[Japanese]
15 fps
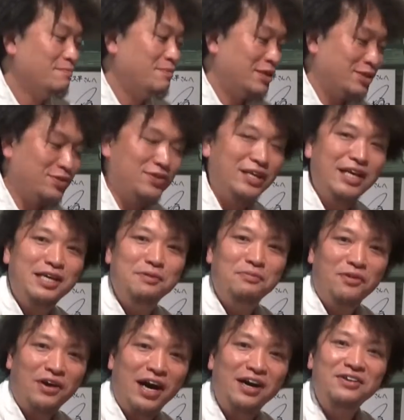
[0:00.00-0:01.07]
まあ、そんな日
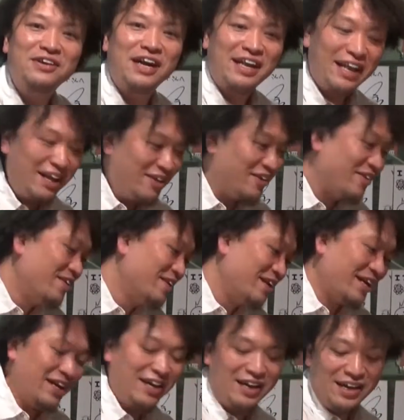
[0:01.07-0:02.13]
もあるかなと、
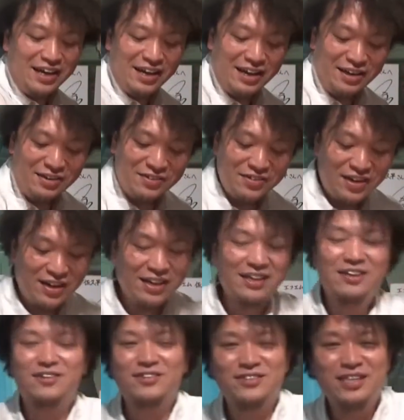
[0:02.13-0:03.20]
えー、いうわけ
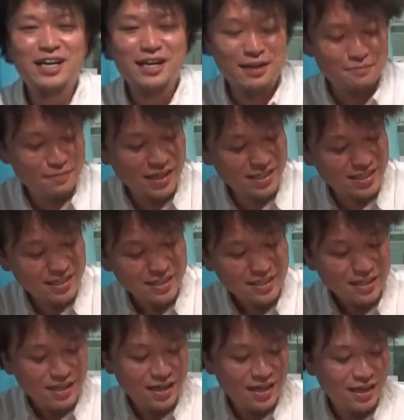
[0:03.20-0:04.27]
でございます、
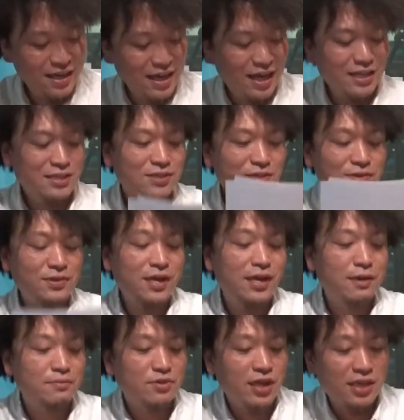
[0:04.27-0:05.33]
えー、
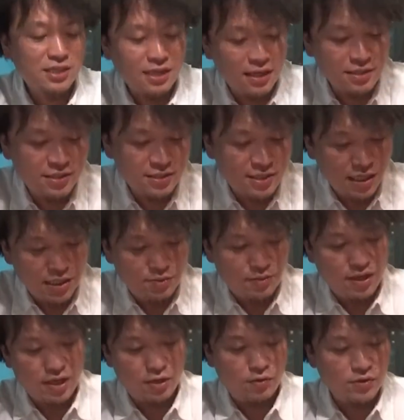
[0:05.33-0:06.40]
ラジオネームなす単身さんいつ
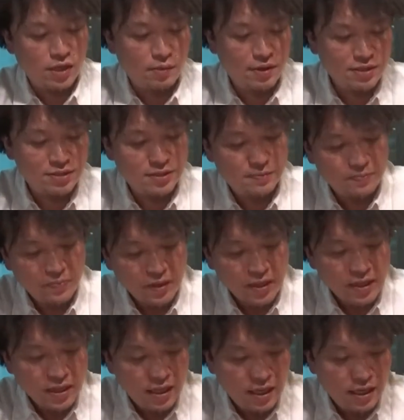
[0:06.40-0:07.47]
もありがとうございます
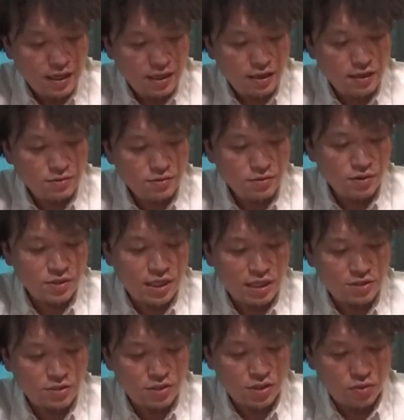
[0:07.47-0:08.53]
えくんごさ
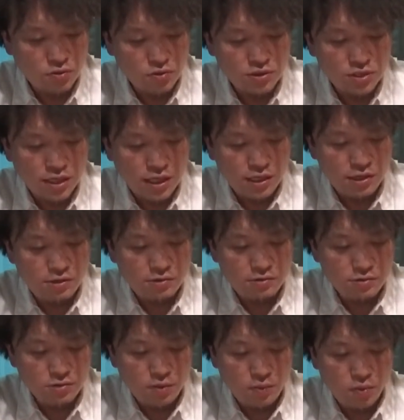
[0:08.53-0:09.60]
ん、そしてこの時間、昼
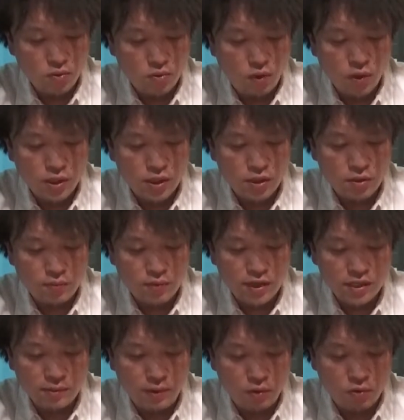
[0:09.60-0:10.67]
くんごぼんごお聞きの
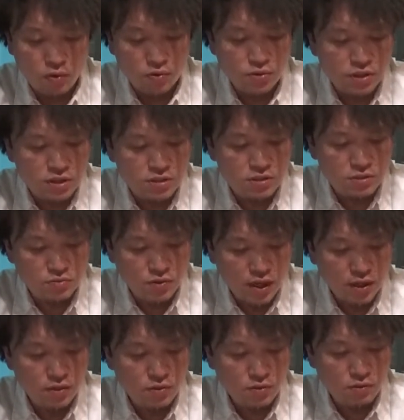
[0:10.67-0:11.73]
皆様、おこんにち
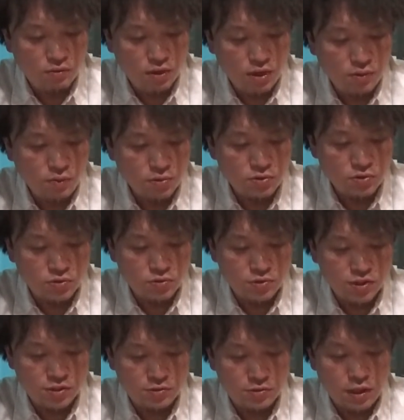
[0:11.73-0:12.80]
は。今日は荷物の
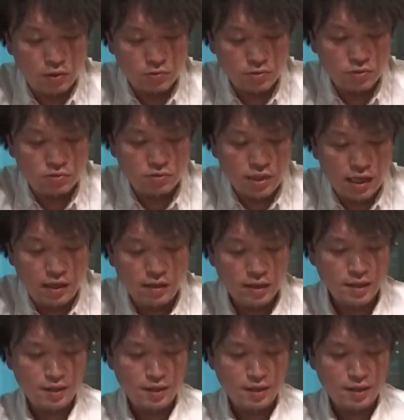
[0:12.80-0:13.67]
到着が遅くて、